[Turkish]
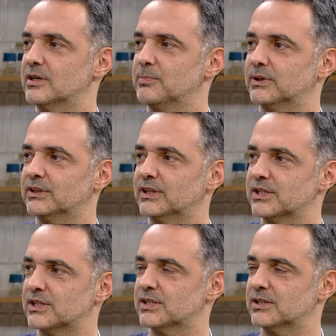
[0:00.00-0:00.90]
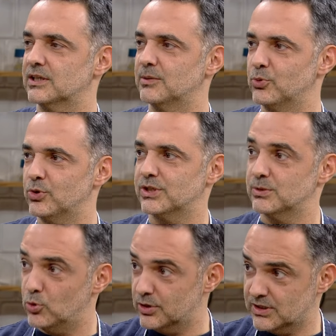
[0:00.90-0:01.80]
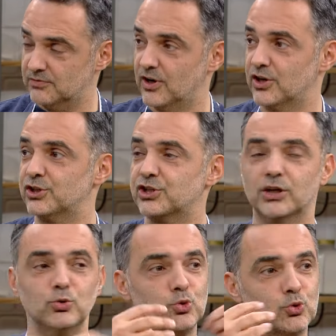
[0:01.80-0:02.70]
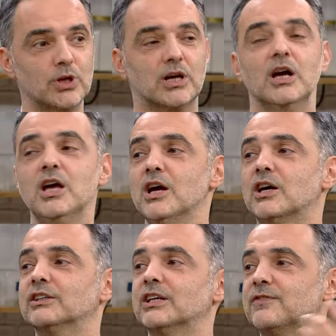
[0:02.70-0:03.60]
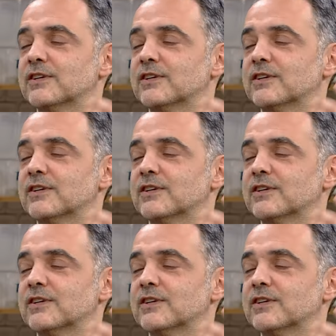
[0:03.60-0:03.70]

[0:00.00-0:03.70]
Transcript: patates e, püresi böyle sıvı akışkan üstüne kadayıfa